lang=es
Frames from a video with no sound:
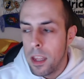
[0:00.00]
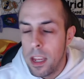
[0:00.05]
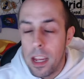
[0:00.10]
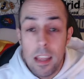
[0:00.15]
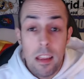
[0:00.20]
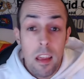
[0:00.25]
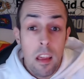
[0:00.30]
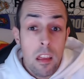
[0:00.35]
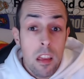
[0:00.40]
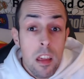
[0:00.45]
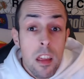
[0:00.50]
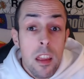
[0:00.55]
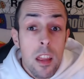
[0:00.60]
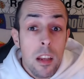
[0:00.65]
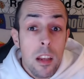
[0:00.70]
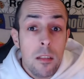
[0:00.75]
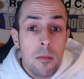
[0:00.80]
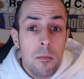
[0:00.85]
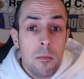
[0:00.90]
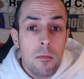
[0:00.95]
y
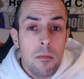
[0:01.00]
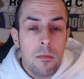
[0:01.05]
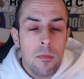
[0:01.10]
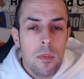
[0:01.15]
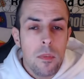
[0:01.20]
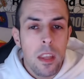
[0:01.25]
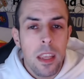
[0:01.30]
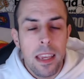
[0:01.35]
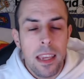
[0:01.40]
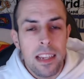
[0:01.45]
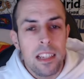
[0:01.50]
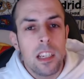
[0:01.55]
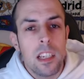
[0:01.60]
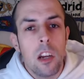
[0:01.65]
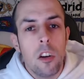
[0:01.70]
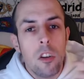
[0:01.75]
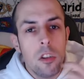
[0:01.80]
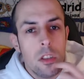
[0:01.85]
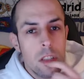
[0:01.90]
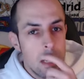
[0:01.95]
deciden que
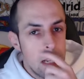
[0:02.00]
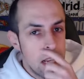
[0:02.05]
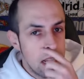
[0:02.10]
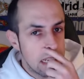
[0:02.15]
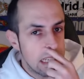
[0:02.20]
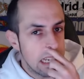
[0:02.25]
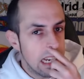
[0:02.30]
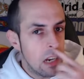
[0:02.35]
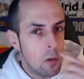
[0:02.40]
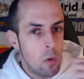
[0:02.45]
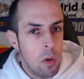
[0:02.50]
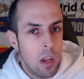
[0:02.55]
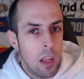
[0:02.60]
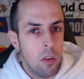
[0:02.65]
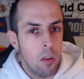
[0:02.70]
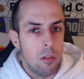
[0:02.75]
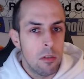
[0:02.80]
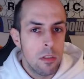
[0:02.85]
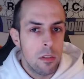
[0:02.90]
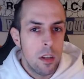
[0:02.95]
ese gol tiene que ser
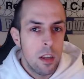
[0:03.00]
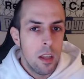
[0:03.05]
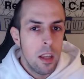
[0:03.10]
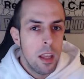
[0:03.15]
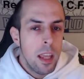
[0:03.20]
anulado